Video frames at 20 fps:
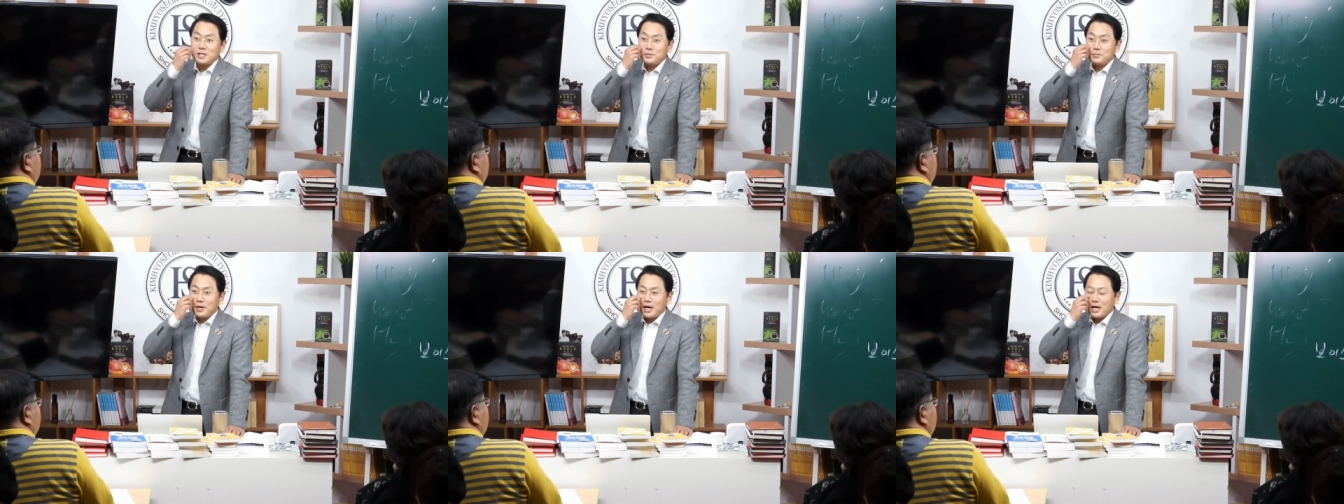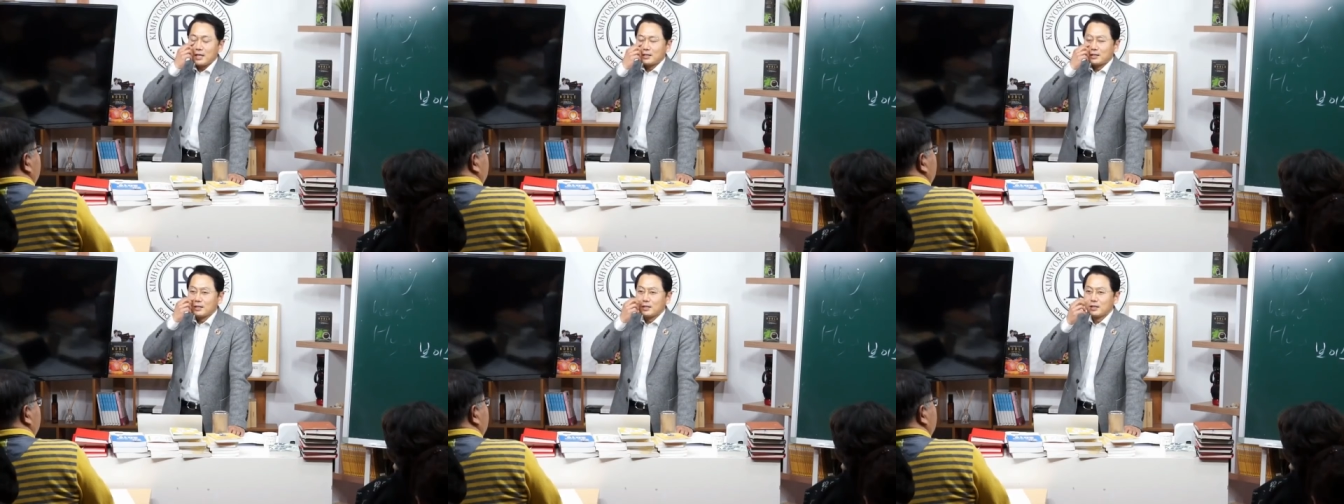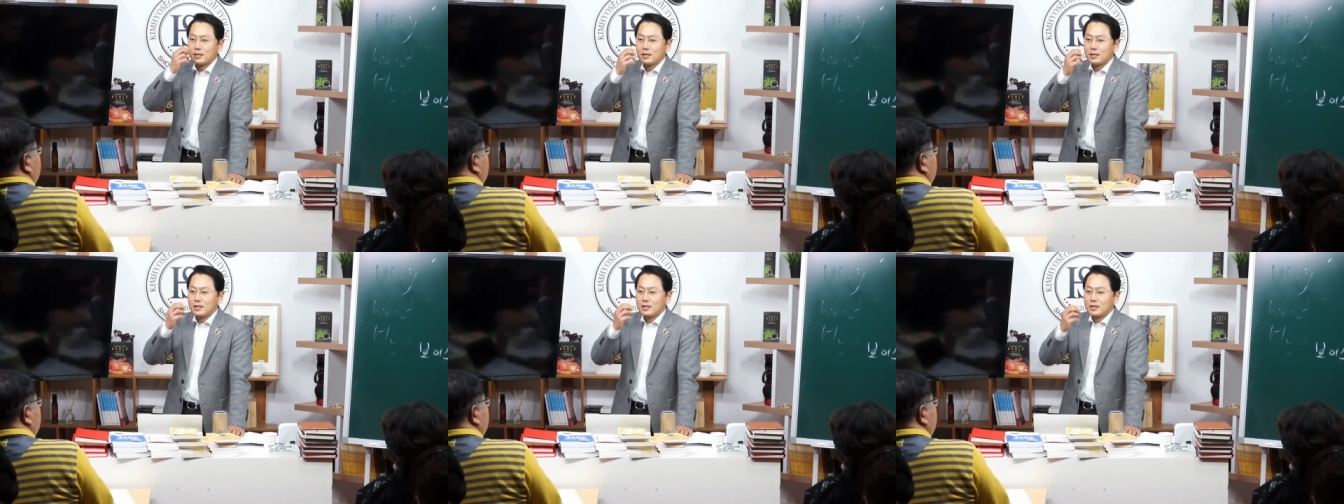하지만
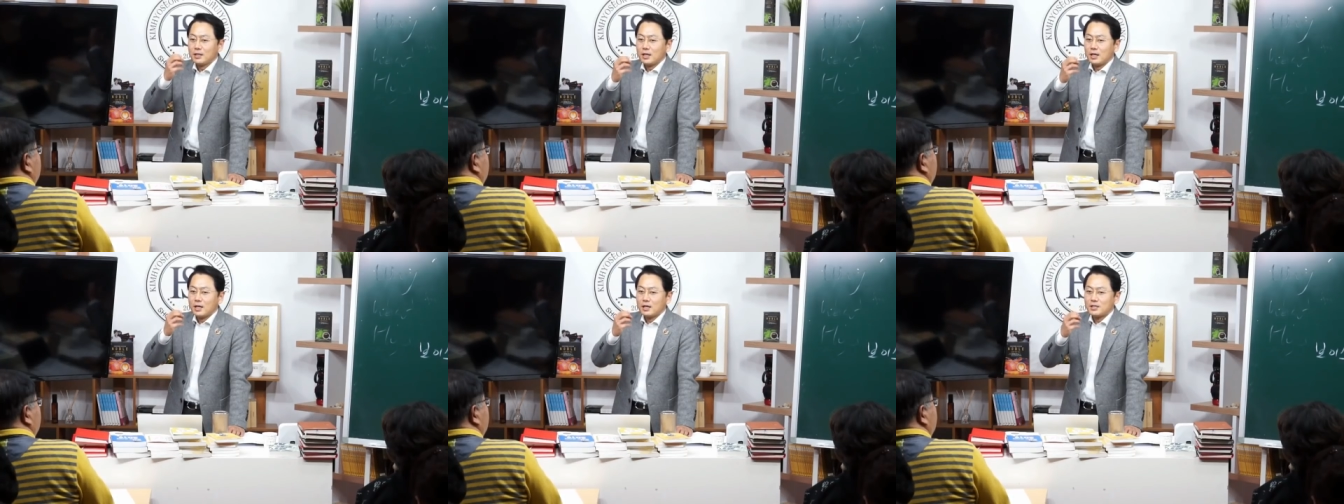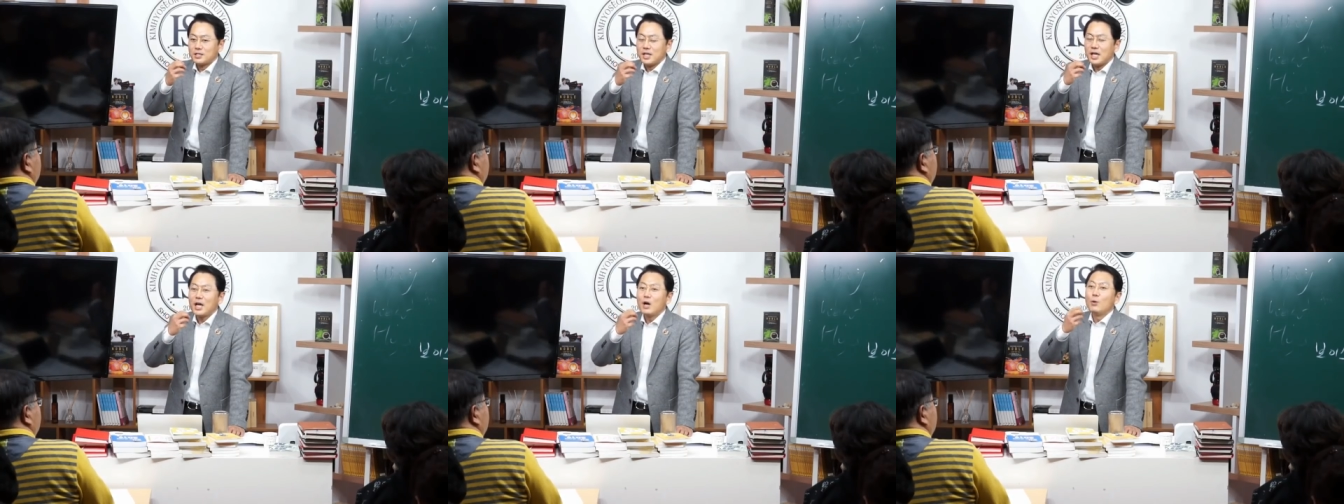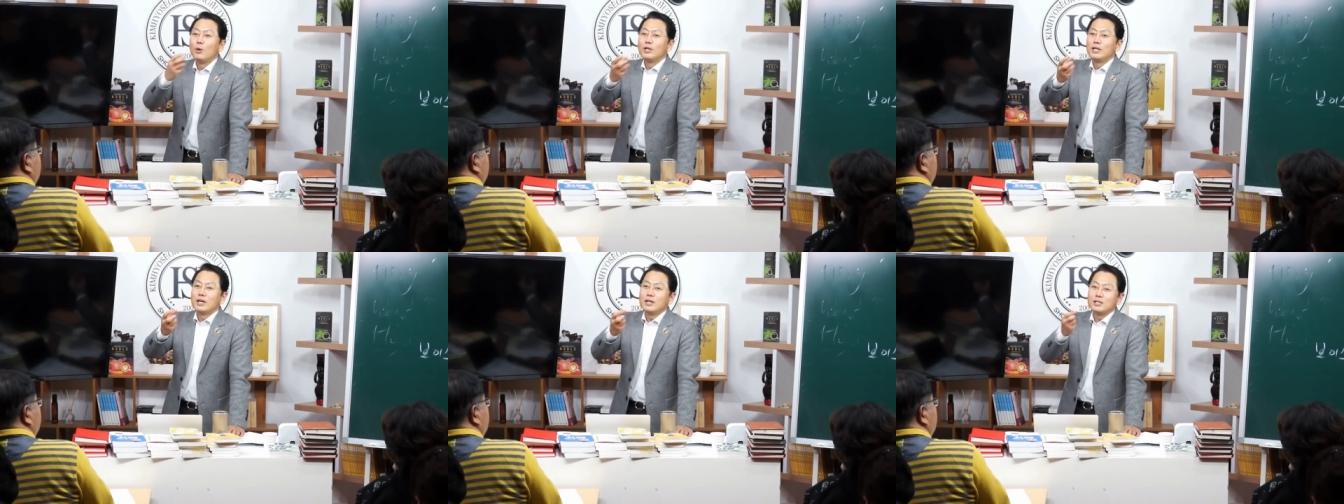아, 제가
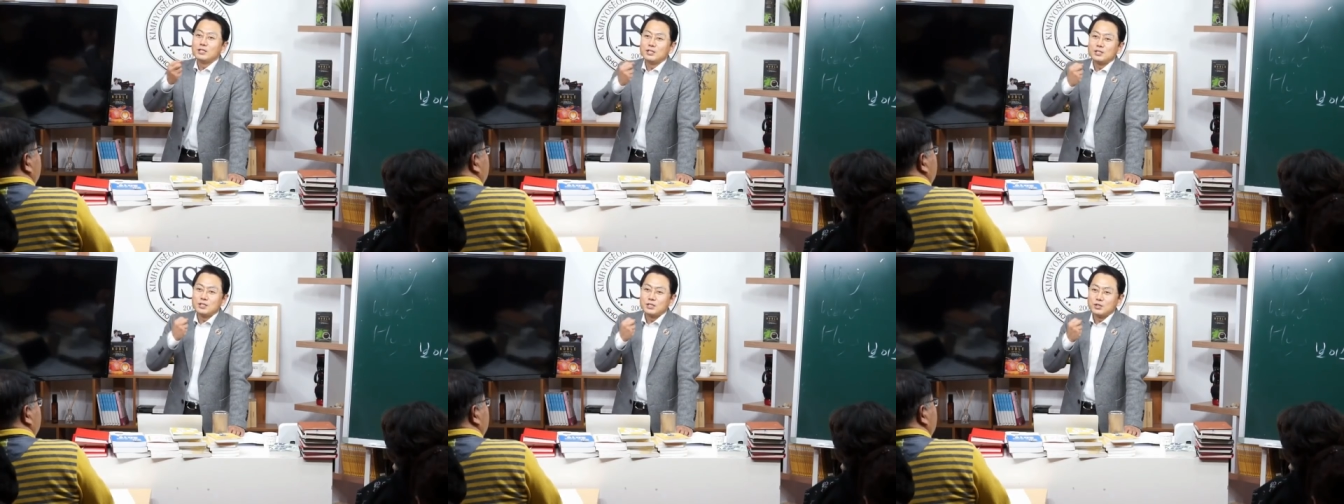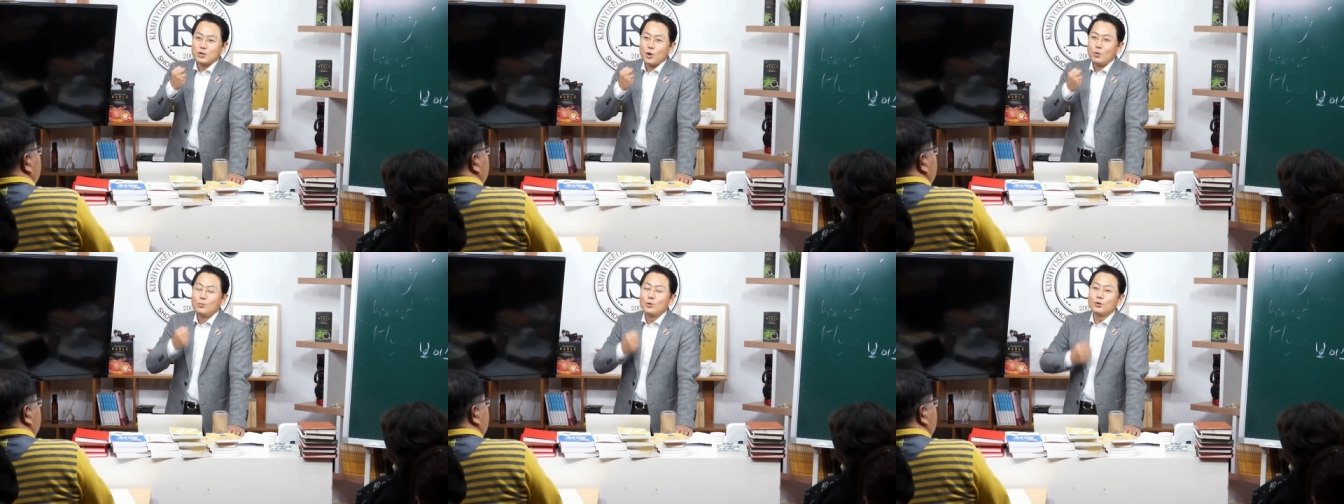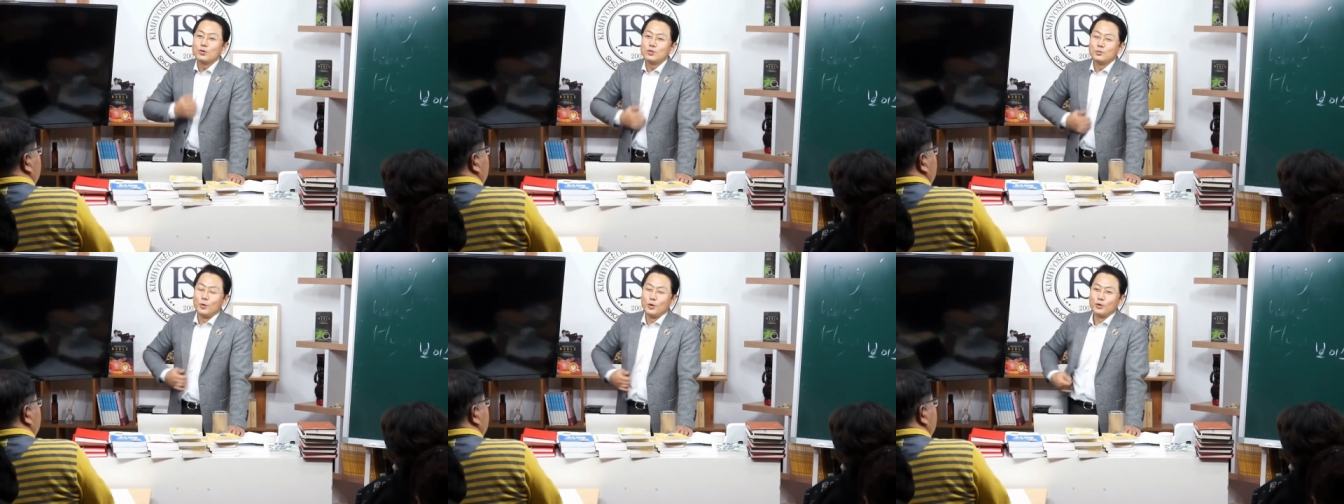원하는
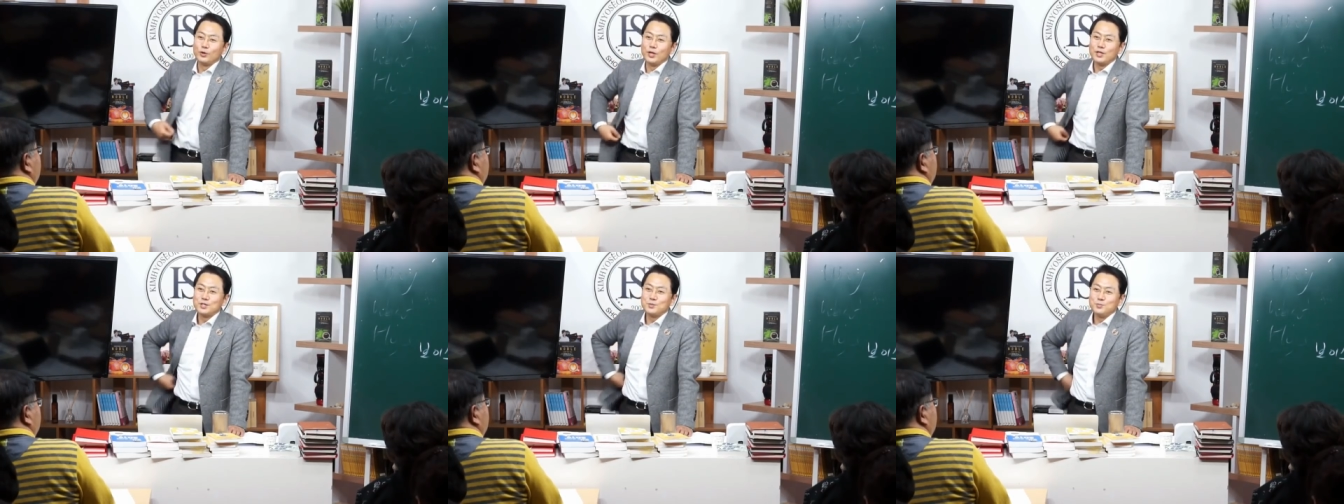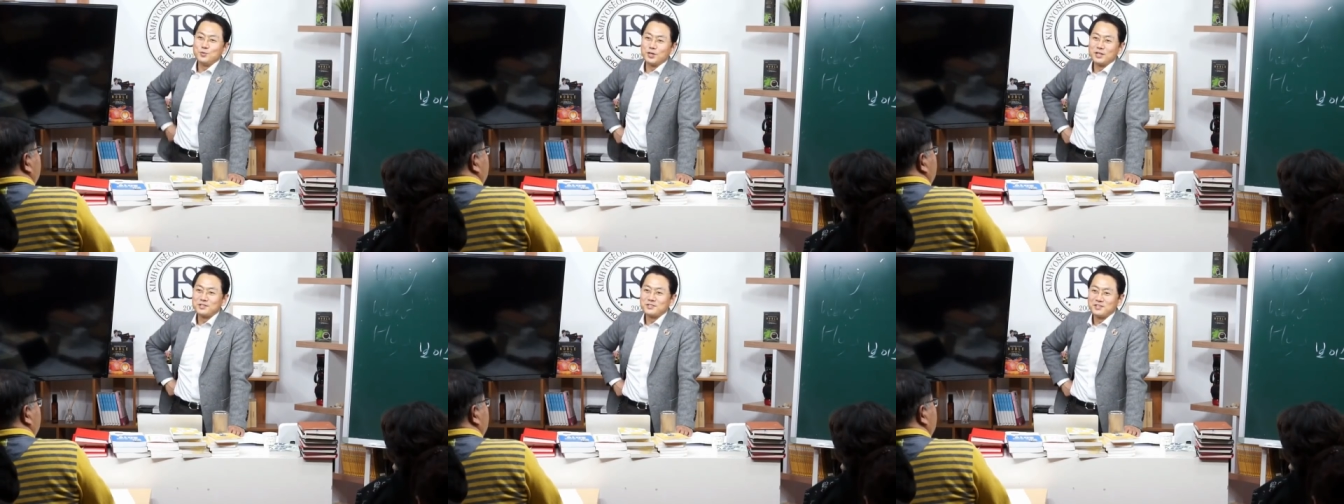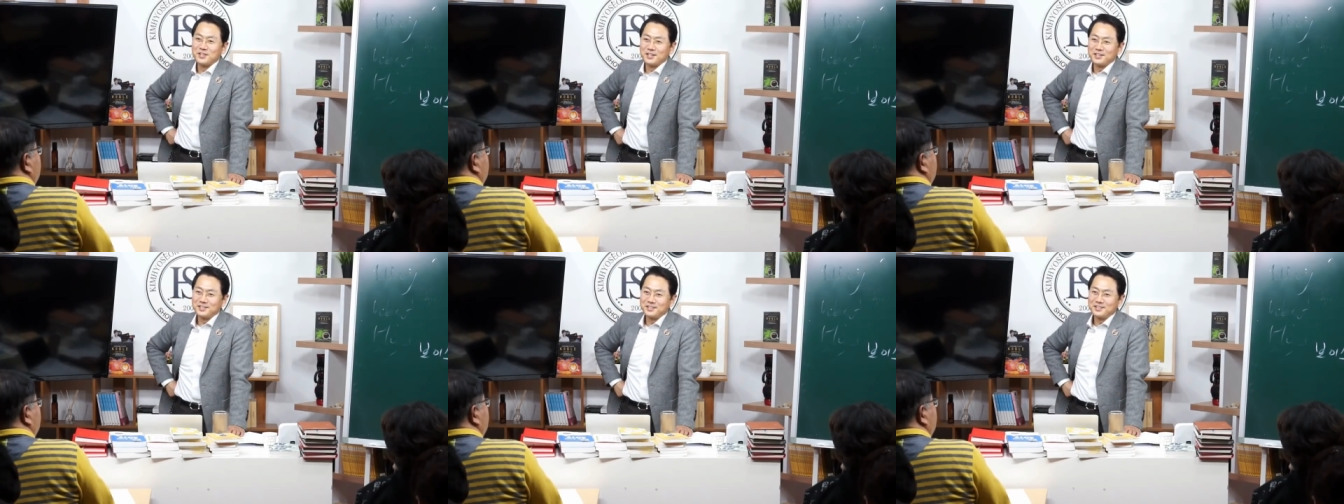정보를 좀 얻어냈으면 좋겠어요.